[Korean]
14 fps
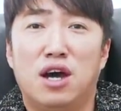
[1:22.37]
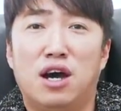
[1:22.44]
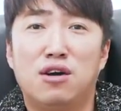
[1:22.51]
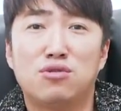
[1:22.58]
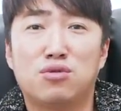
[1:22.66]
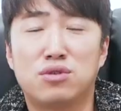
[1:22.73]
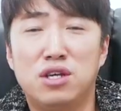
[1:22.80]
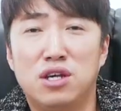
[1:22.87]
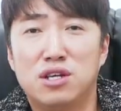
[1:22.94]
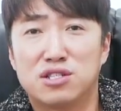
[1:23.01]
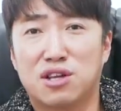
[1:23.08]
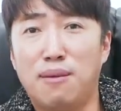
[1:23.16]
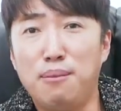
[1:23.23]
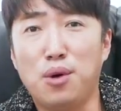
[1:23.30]
하우돈이
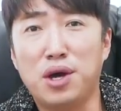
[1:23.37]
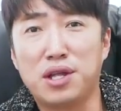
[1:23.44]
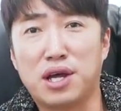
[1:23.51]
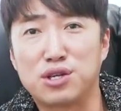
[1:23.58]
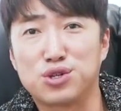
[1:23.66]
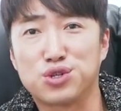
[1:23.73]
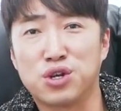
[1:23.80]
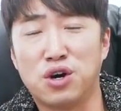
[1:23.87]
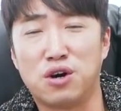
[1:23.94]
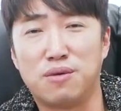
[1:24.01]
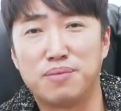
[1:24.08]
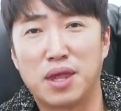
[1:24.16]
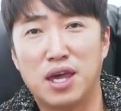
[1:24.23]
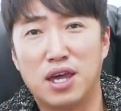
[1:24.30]
선봉에
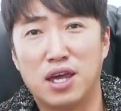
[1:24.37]
나서서